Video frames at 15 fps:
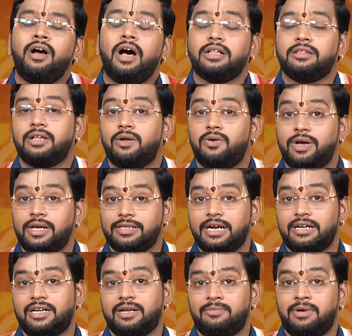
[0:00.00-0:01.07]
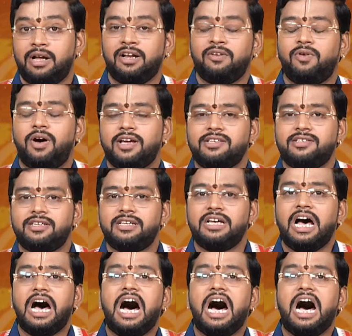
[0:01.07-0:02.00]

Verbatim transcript: அந்த அளவுக்கு தட்டமான வாய்ஸு